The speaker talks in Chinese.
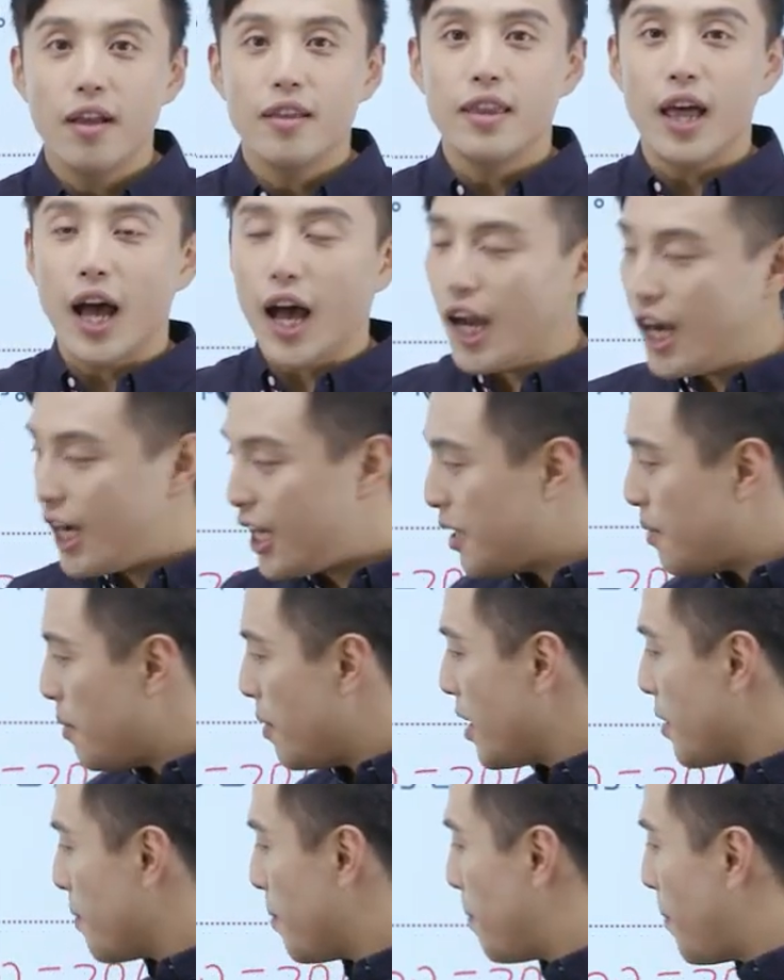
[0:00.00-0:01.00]
它里
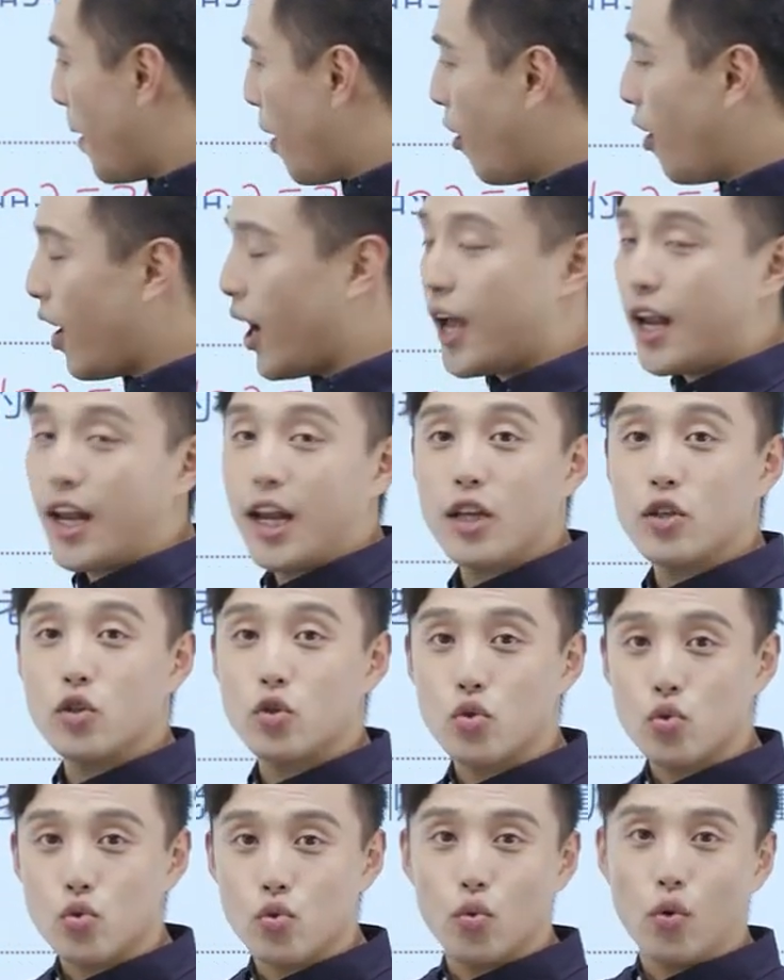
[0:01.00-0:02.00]
面包含了
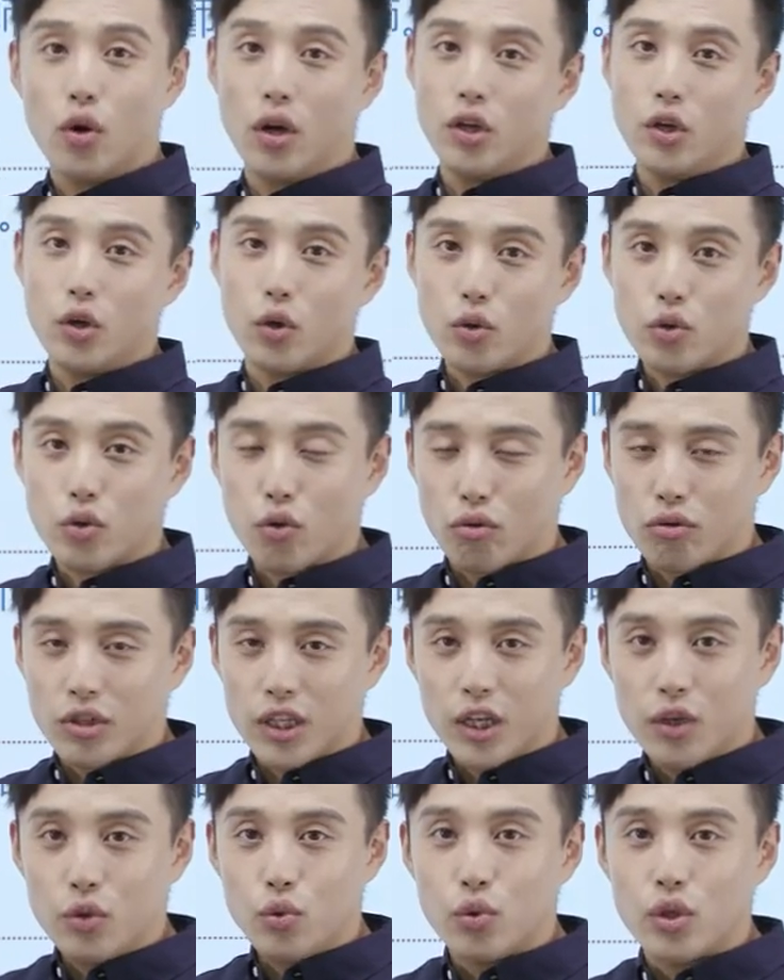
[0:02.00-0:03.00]
所有懂
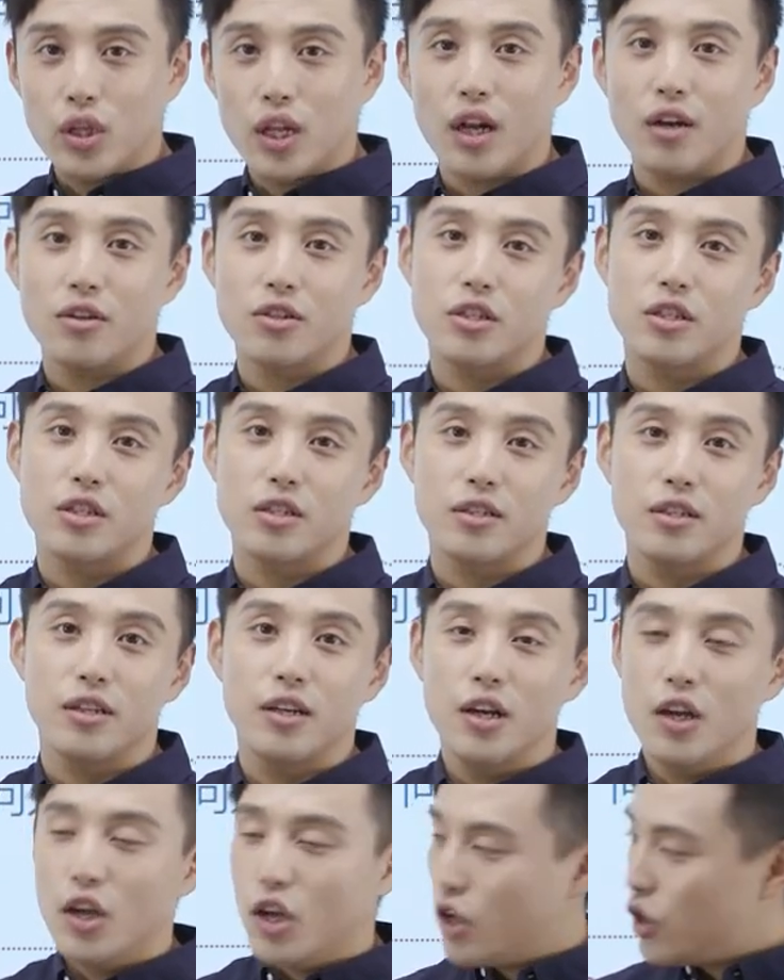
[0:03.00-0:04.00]
英语的老师，
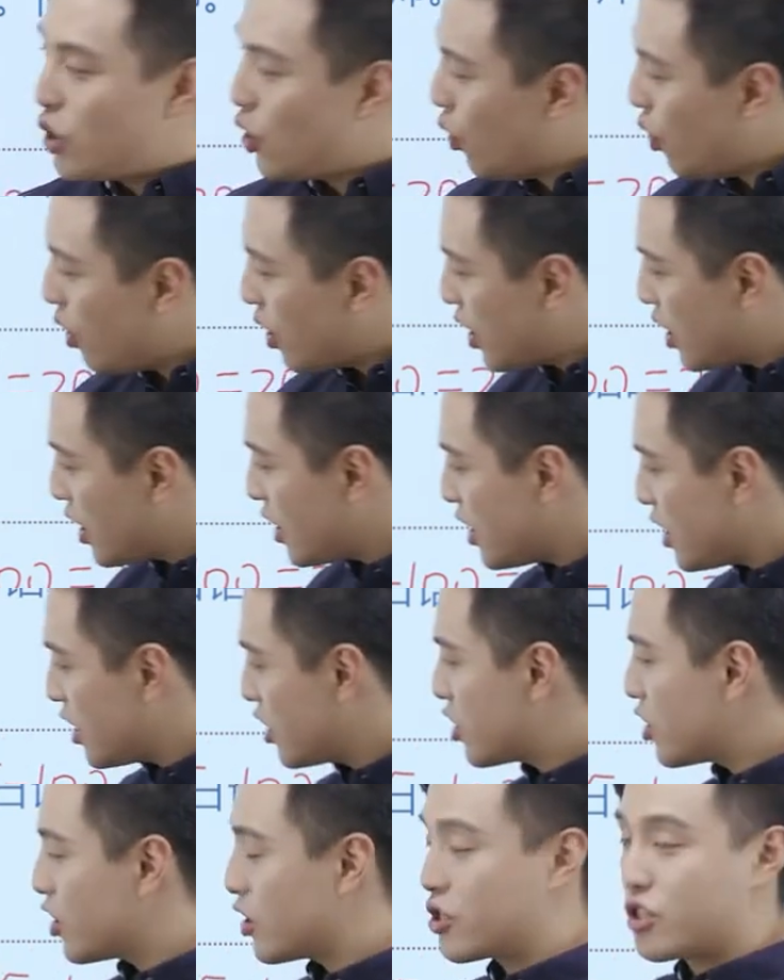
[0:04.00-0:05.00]
有可能
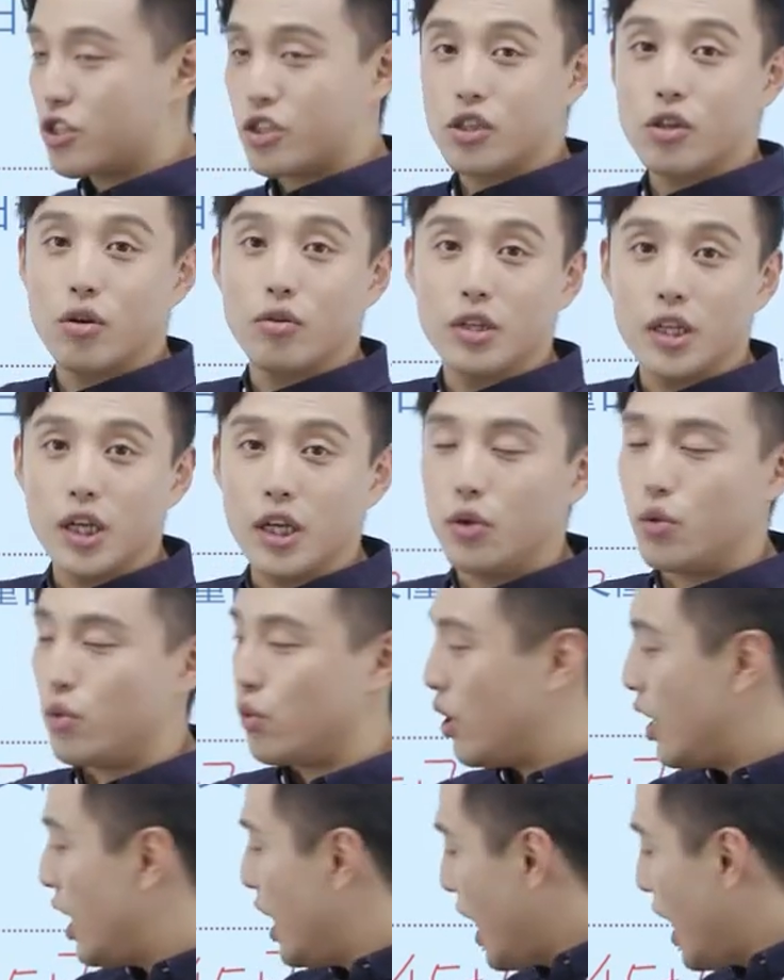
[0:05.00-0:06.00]
是只懂英语，